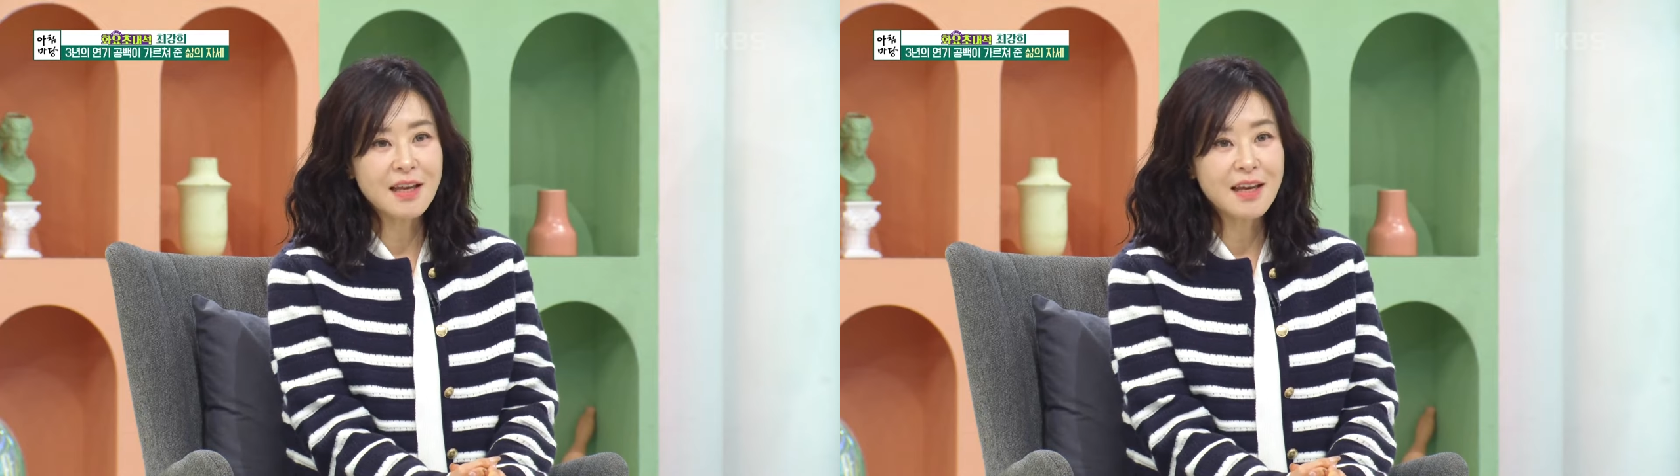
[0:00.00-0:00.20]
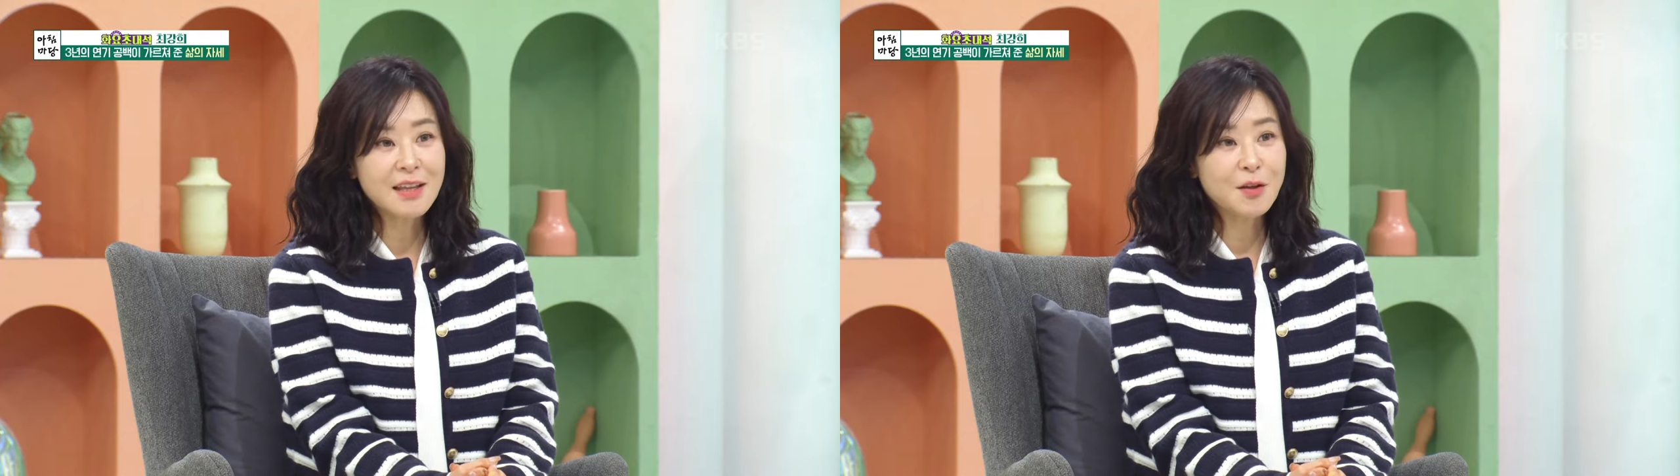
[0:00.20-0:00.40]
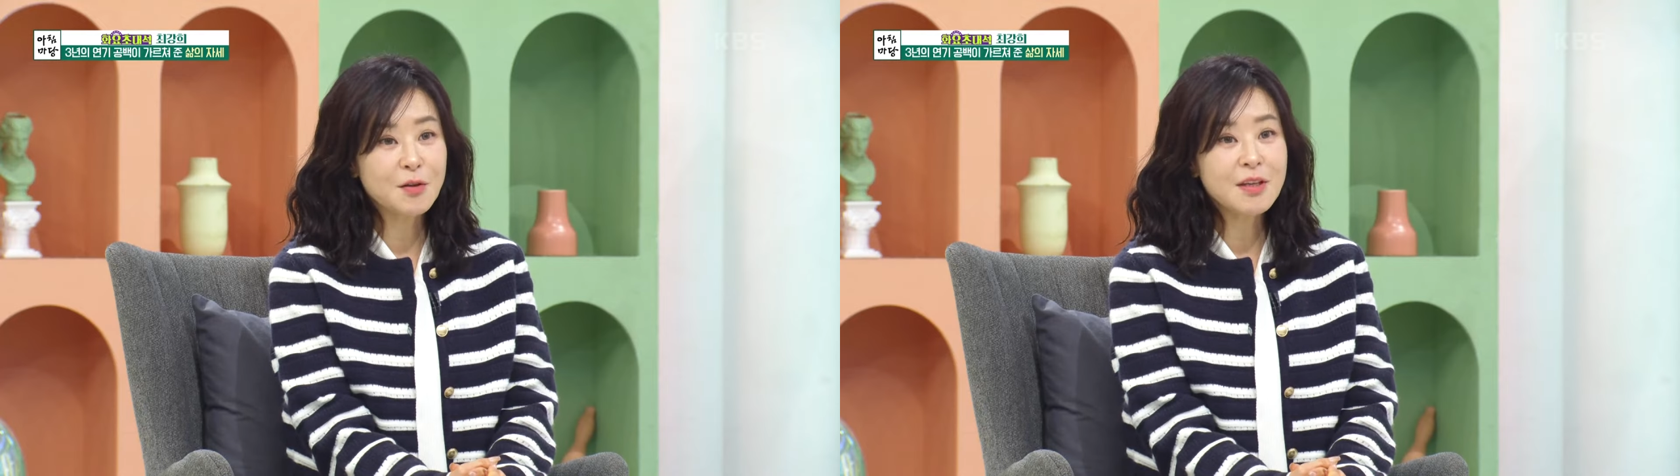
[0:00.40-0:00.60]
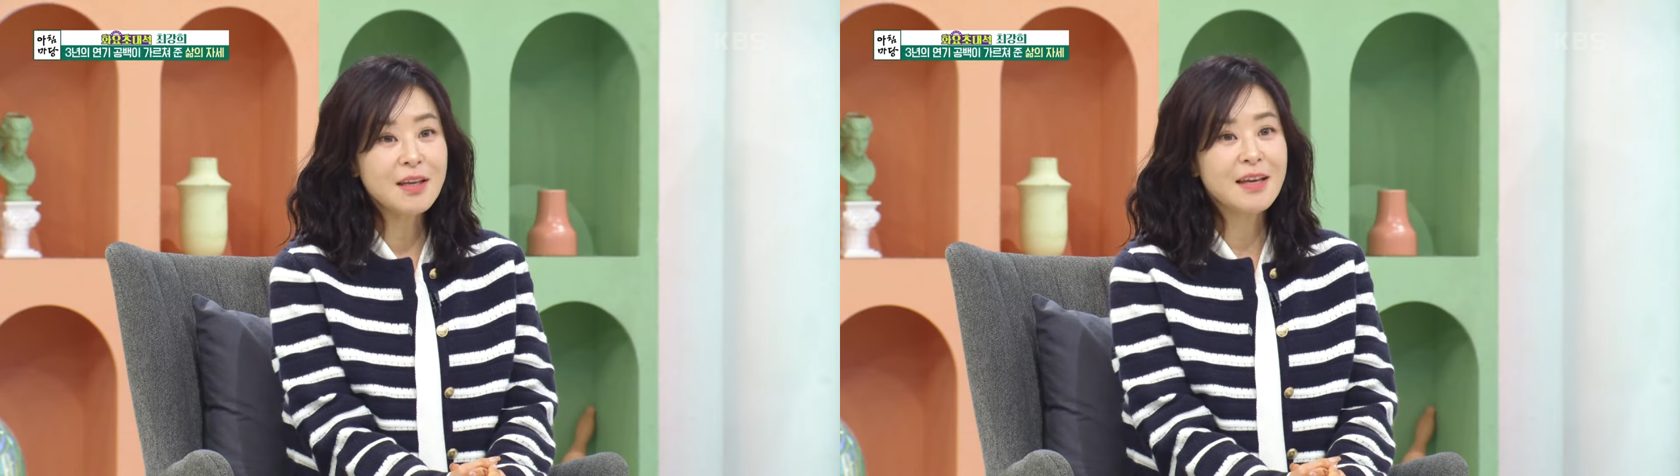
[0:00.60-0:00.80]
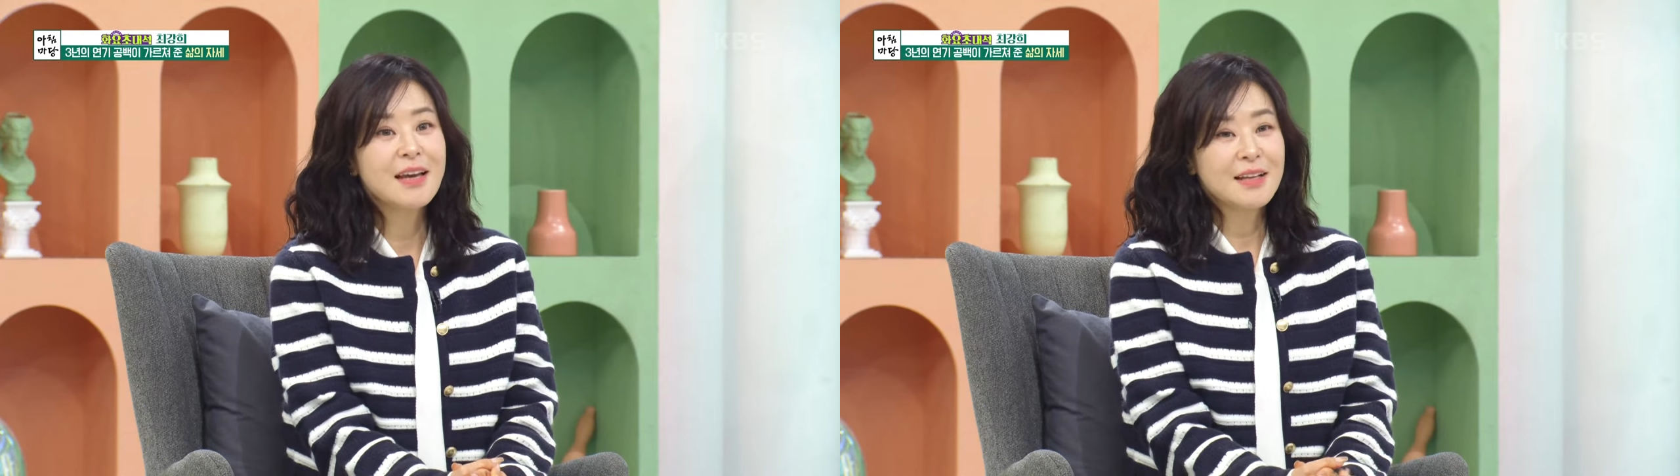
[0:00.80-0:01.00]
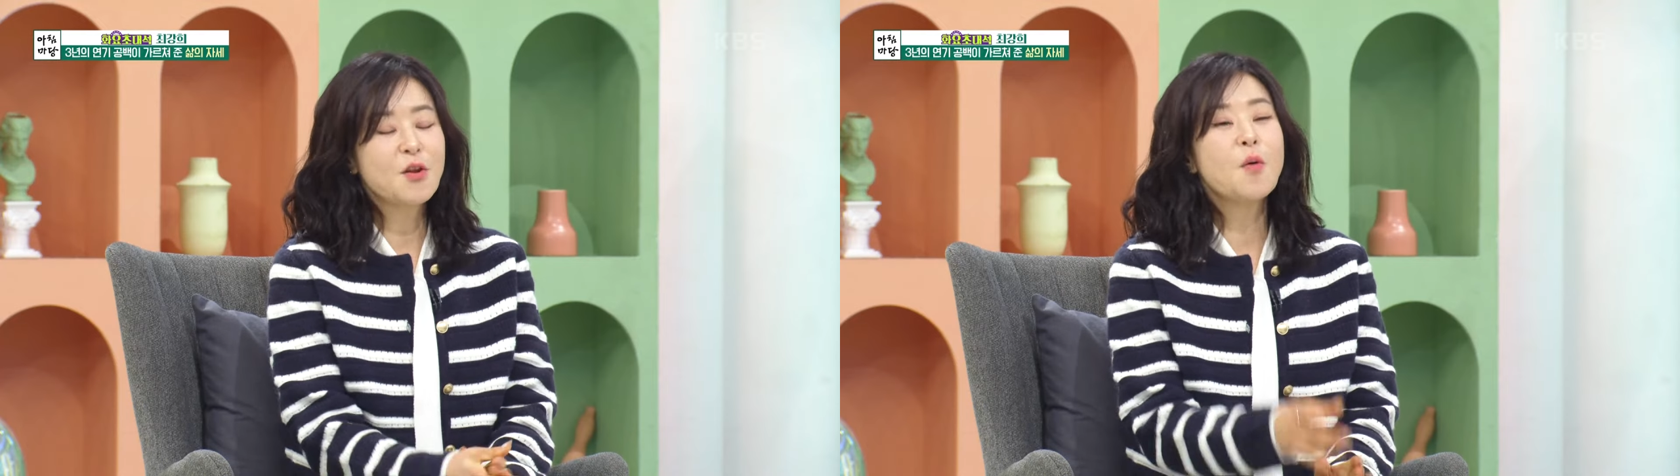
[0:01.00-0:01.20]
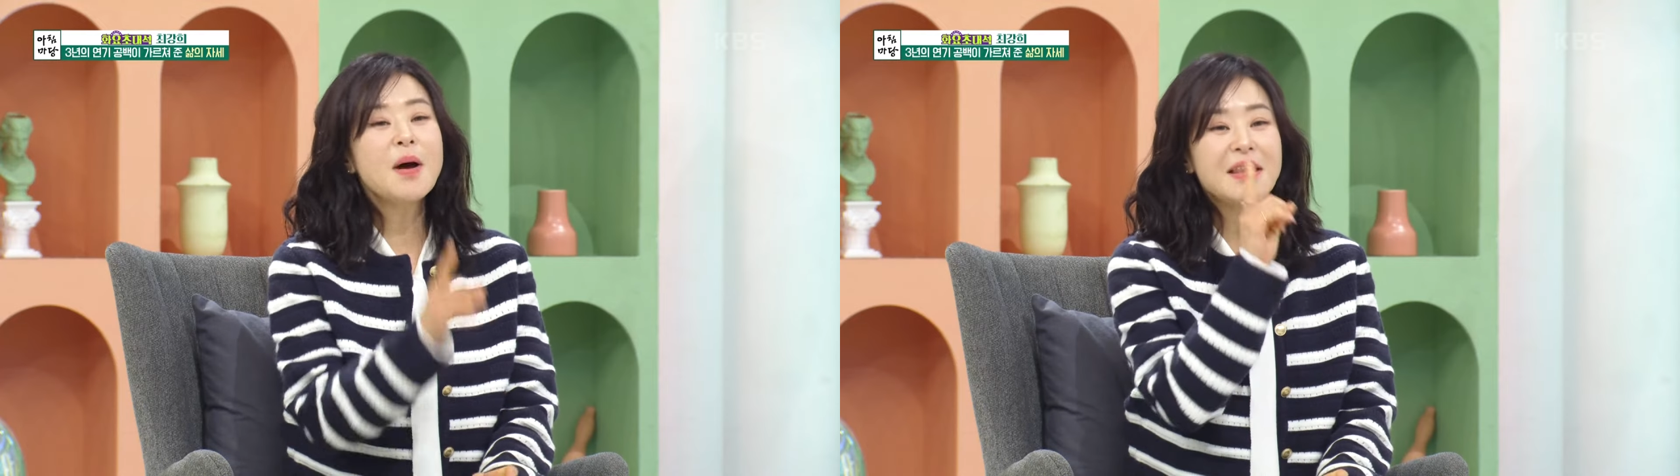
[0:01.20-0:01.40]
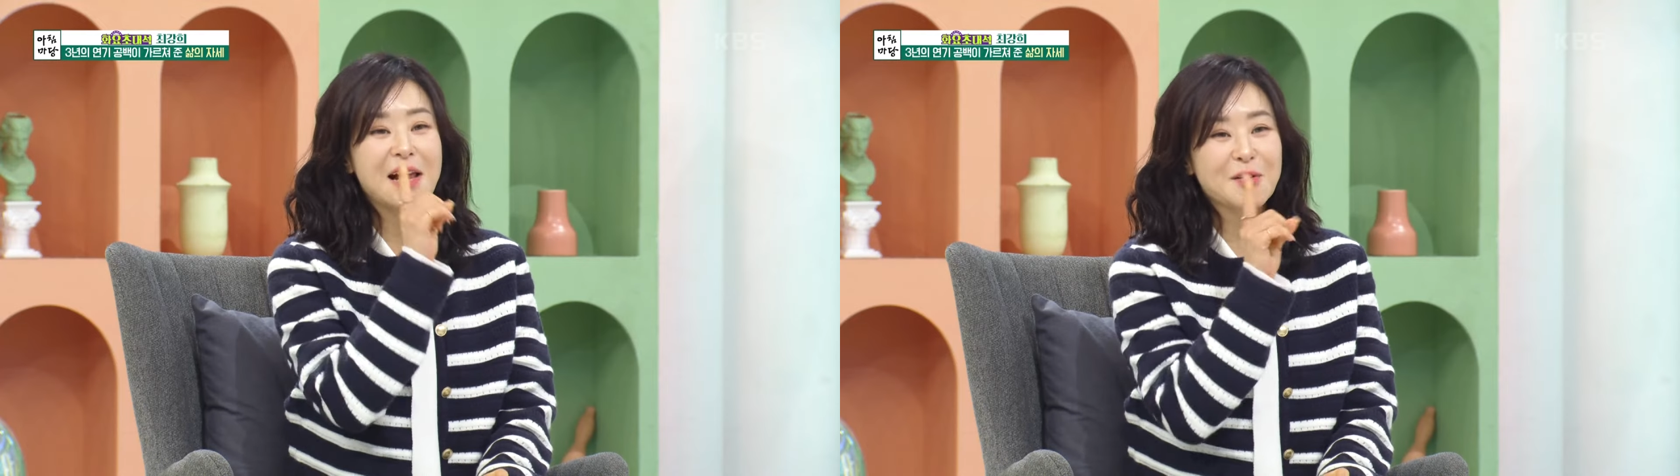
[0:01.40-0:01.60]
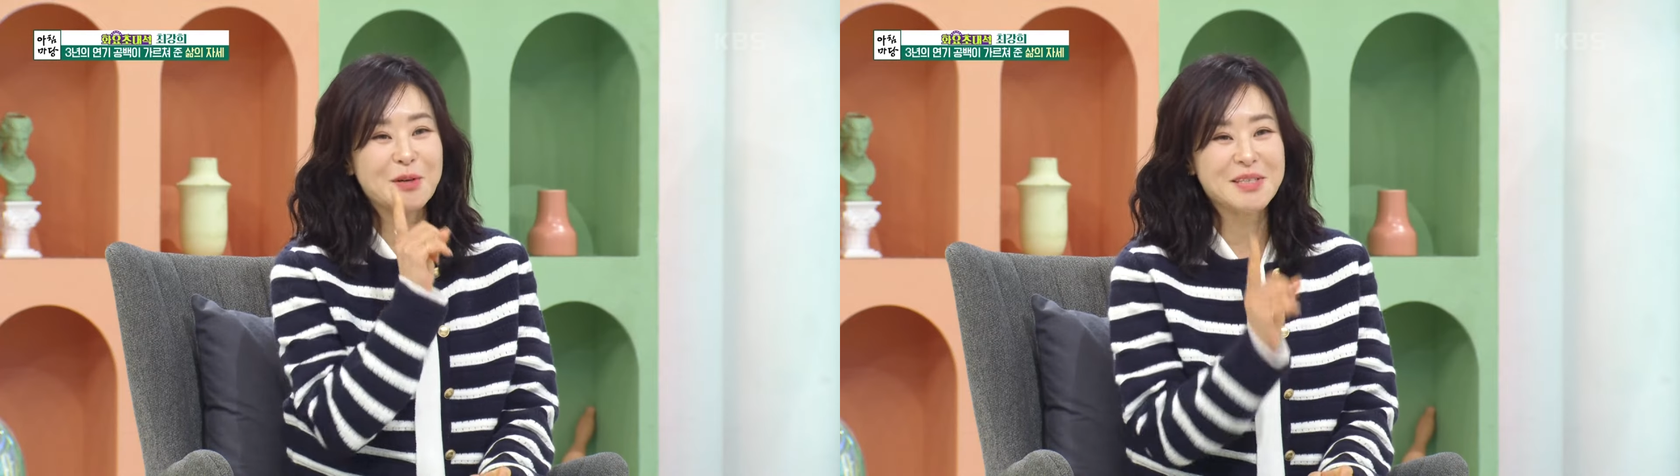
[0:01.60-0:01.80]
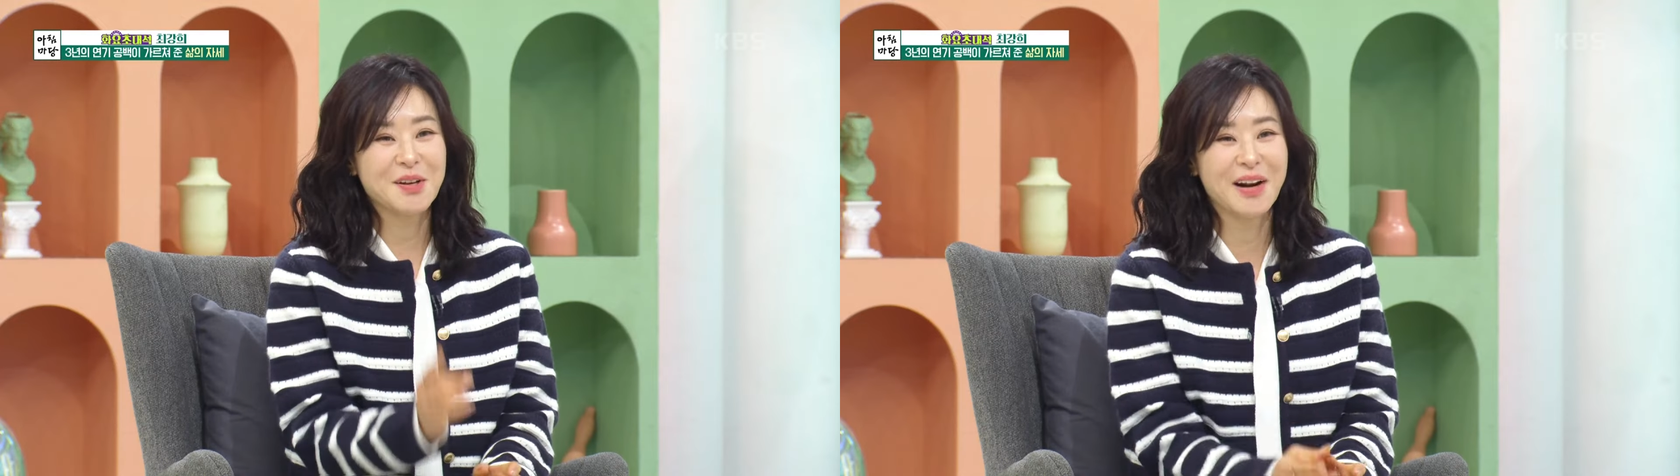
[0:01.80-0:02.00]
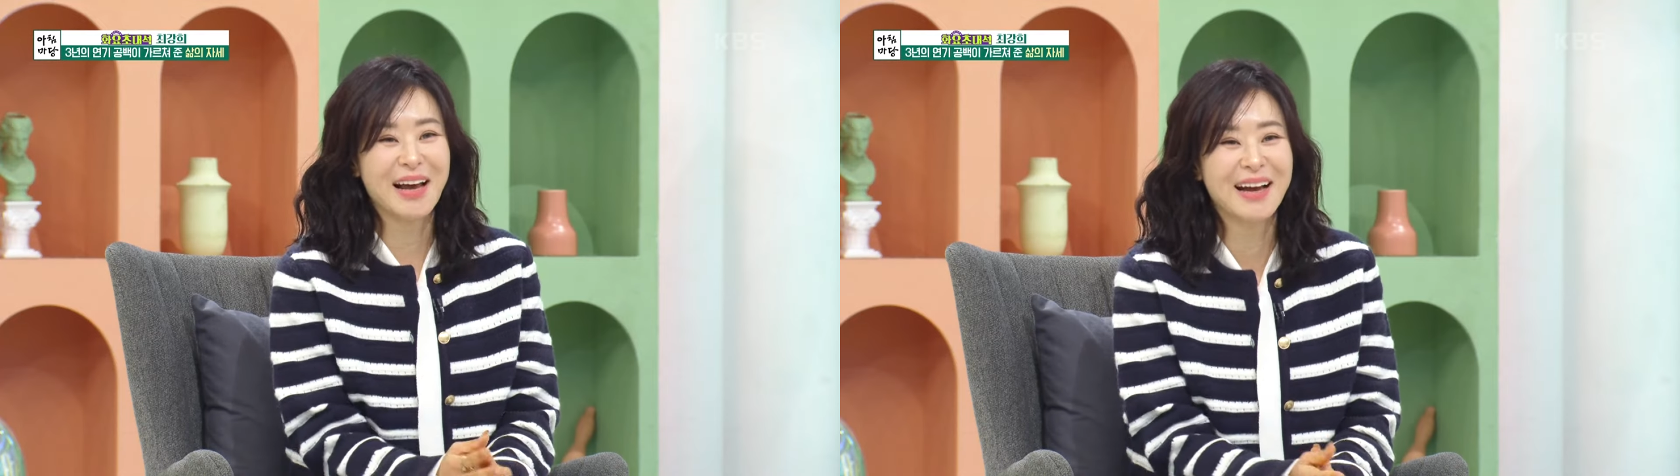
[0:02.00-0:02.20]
얘기했더니 너만 알고 있어라.